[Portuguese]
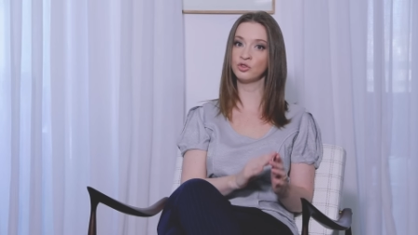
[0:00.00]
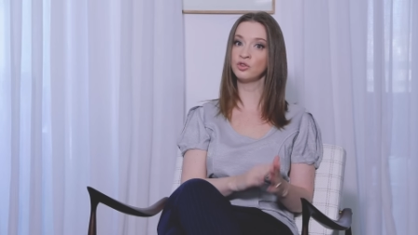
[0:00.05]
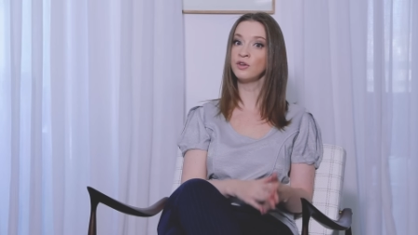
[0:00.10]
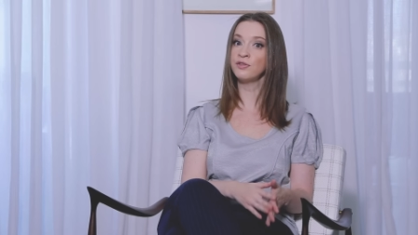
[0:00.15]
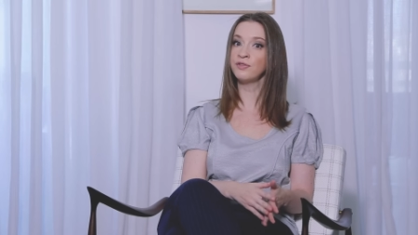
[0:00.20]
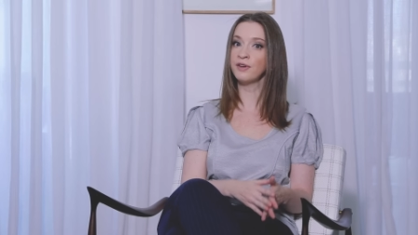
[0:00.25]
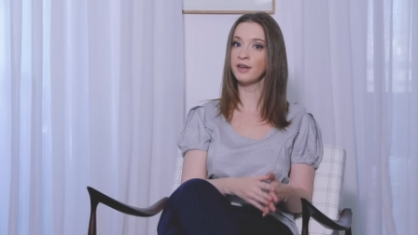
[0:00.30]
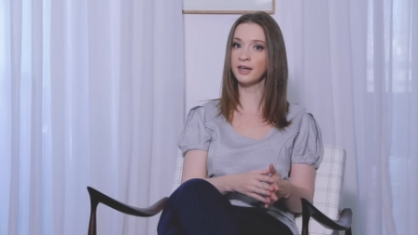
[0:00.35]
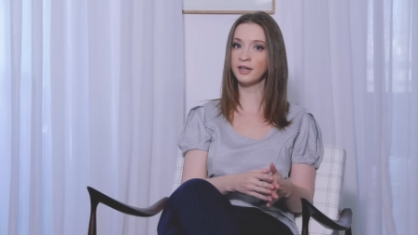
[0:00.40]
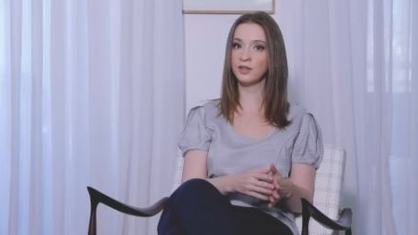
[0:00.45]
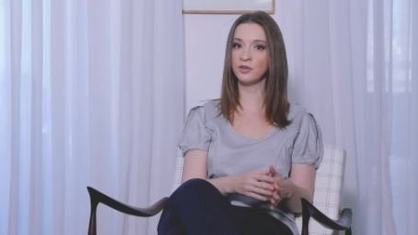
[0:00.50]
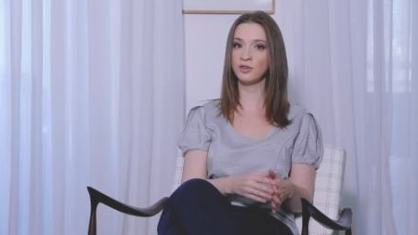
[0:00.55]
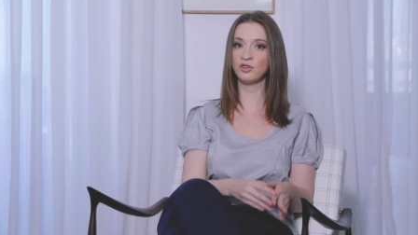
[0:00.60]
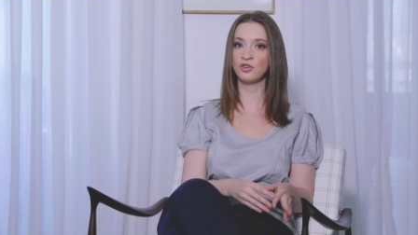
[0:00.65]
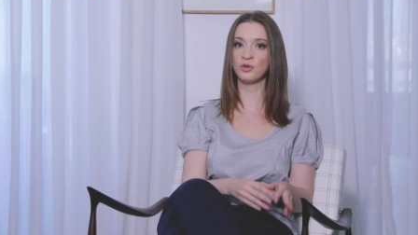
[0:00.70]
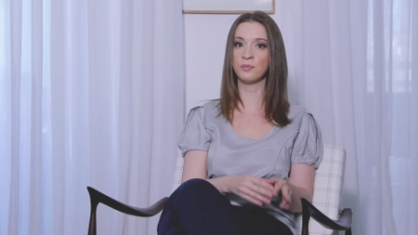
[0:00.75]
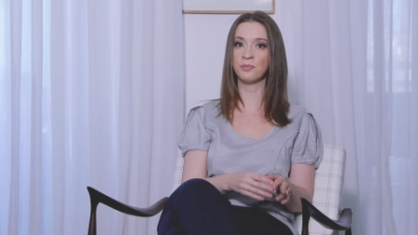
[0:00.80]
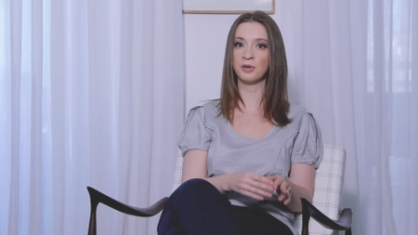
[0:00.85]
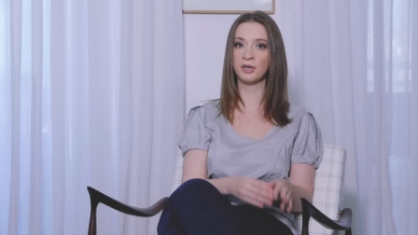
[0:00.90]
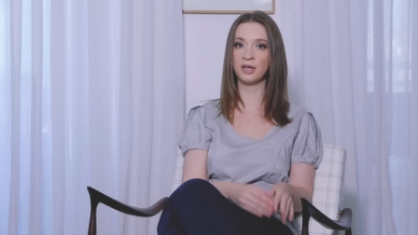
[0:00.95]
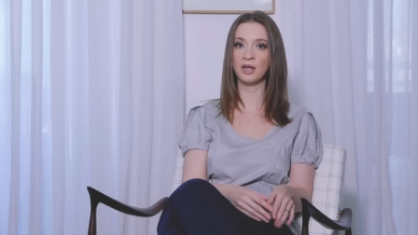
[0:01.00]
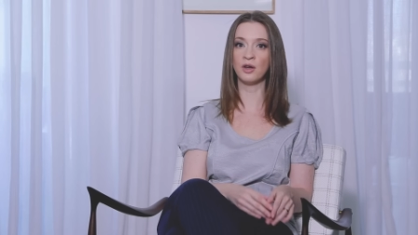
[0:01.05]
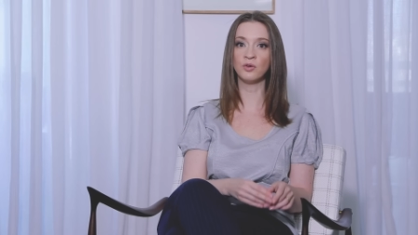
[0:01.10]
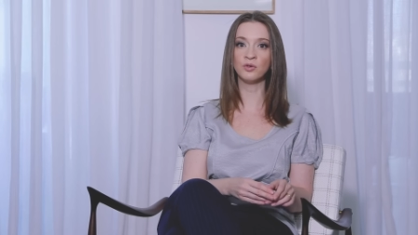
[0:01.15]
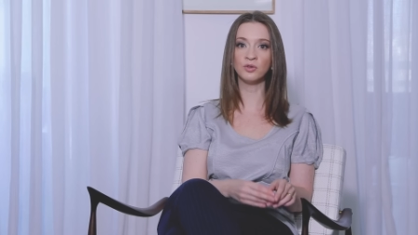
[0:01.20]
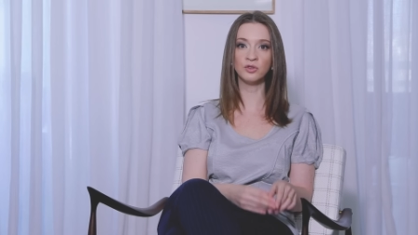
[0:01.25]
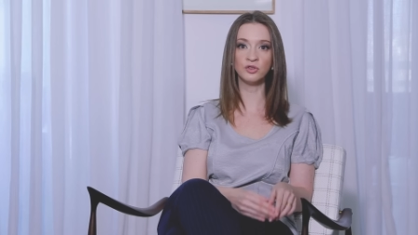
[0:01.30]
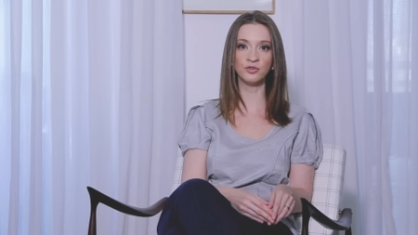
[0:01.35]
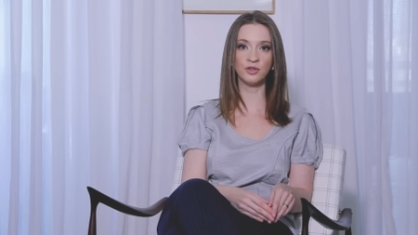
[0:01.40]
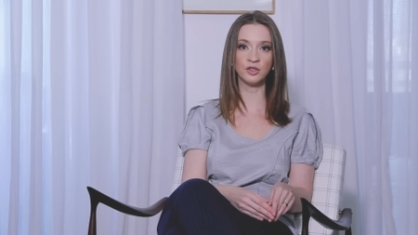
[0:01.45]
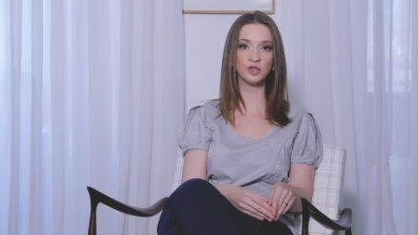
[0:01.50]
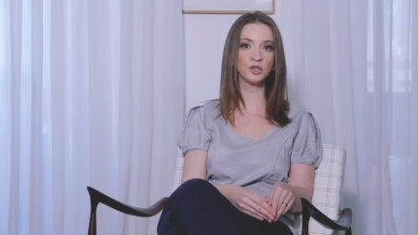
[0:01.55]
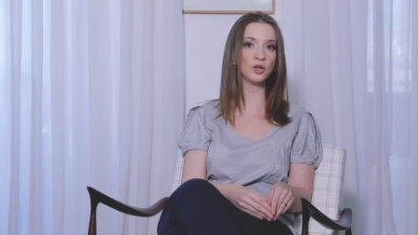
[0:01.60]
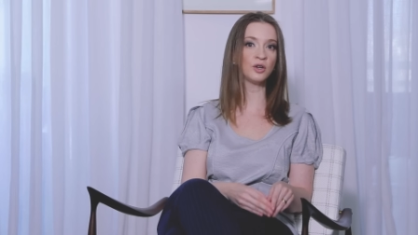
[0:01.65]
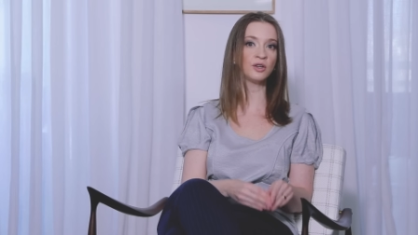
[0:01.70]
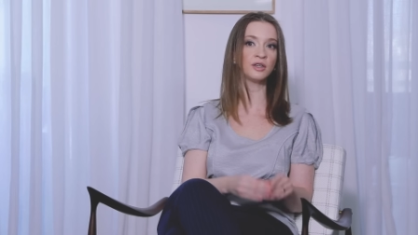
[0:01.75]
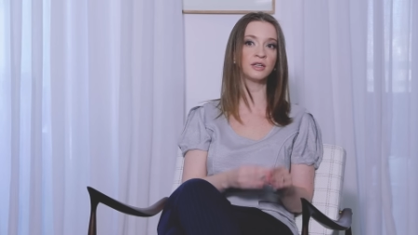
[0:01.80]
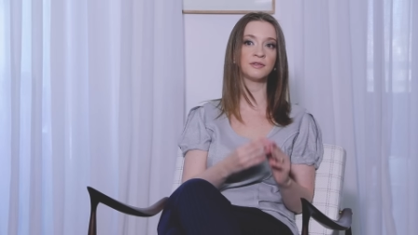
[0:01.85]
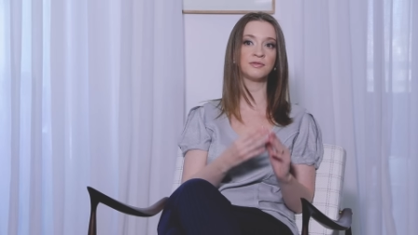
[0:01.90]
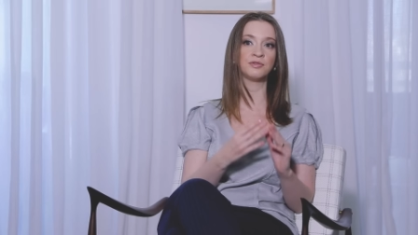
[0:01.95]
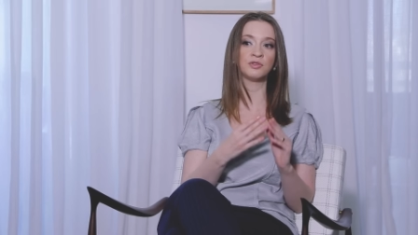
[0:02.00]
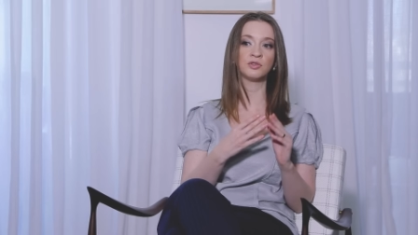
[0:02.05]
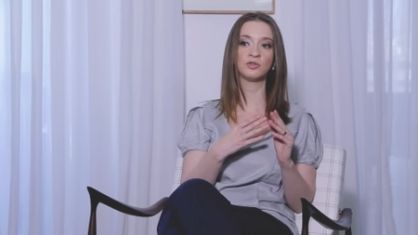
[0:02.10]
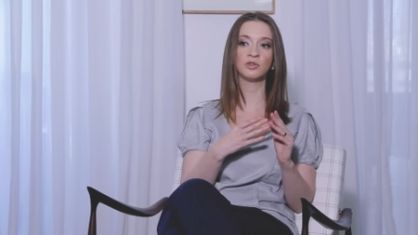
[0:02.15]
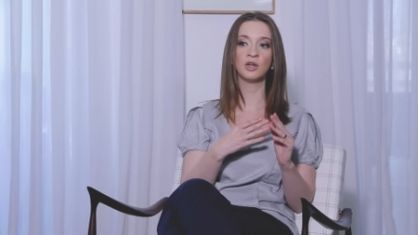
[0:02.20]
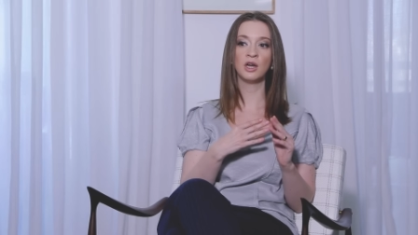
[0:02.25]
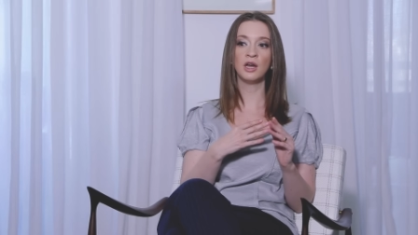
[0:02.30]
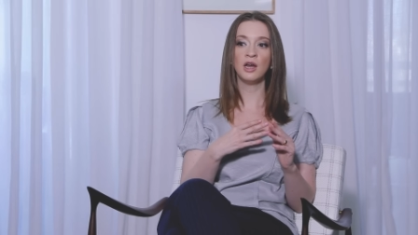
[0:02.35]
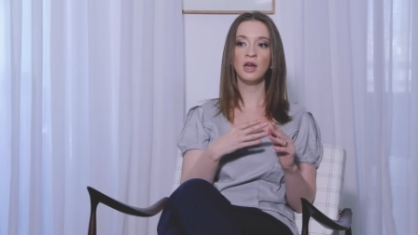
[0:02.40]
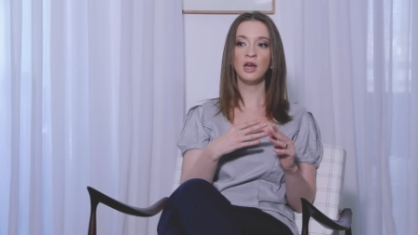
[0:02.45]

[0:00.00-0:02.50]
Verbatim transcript: Estou falando isso porque alguns fotógrafos